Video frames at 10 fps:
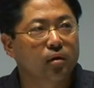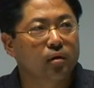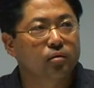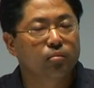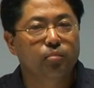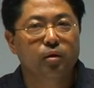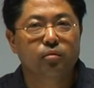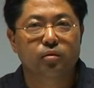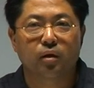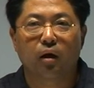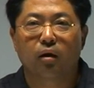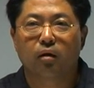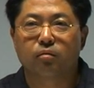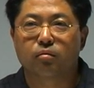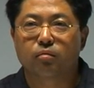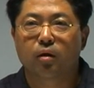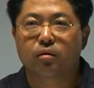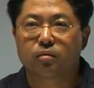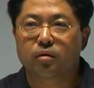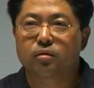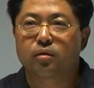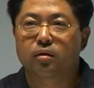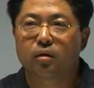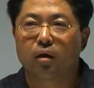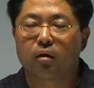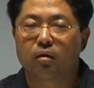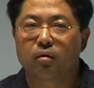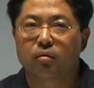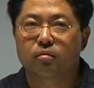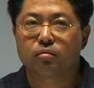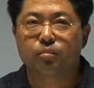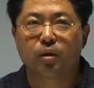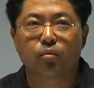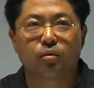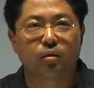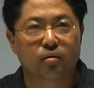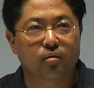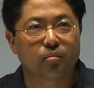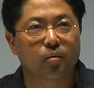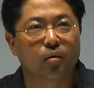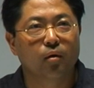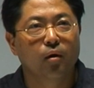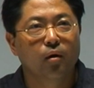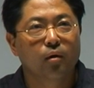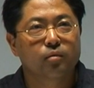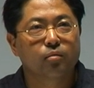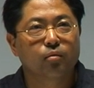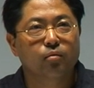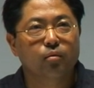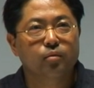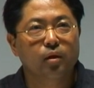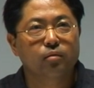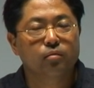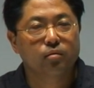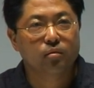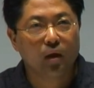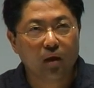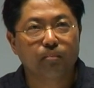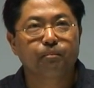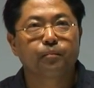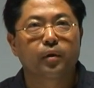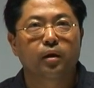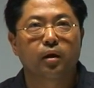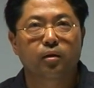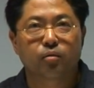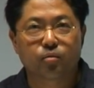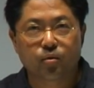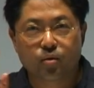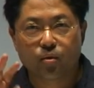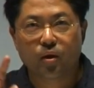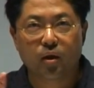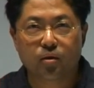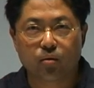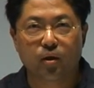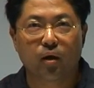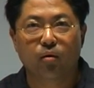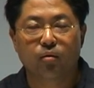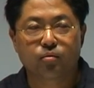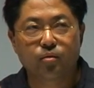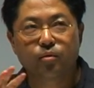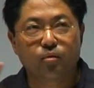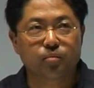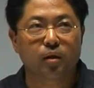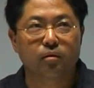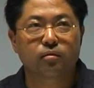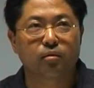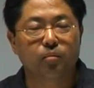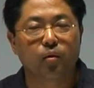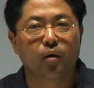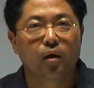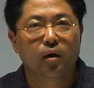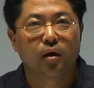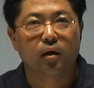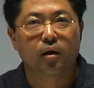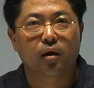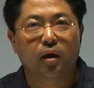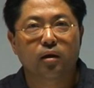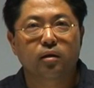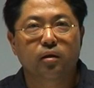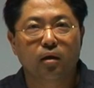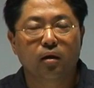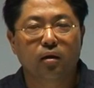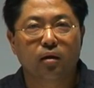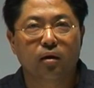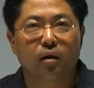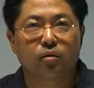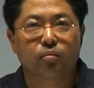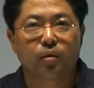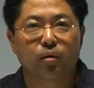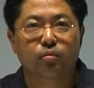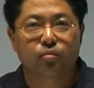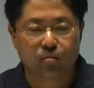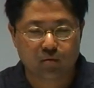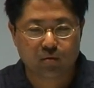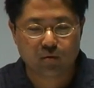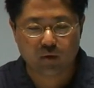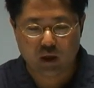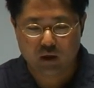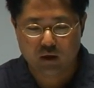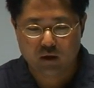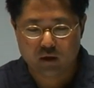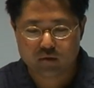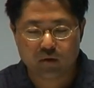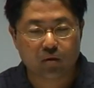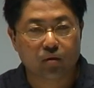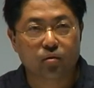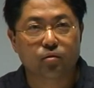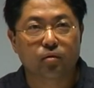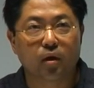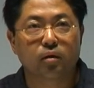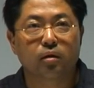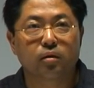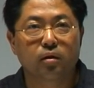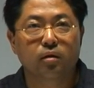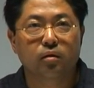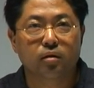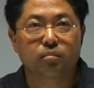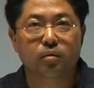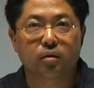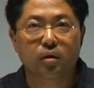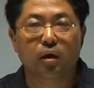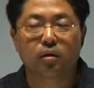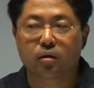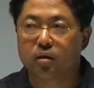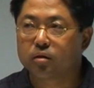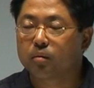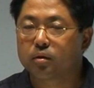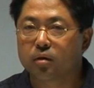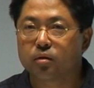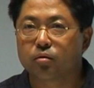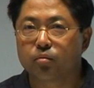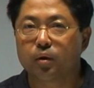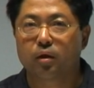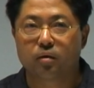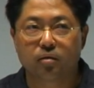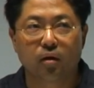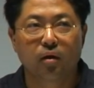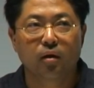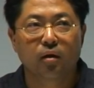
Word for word: えジョン・ベルーシがあのドラッグで死んじゃった有名なホテルなんですけどもそこのホテルで、えーと、その一部屋一部屋をスイートルームなんですけども、えー、借りて、えー、アートフェアをするっていうのが1997年に一番参加できた一番最初のフェアなんですね。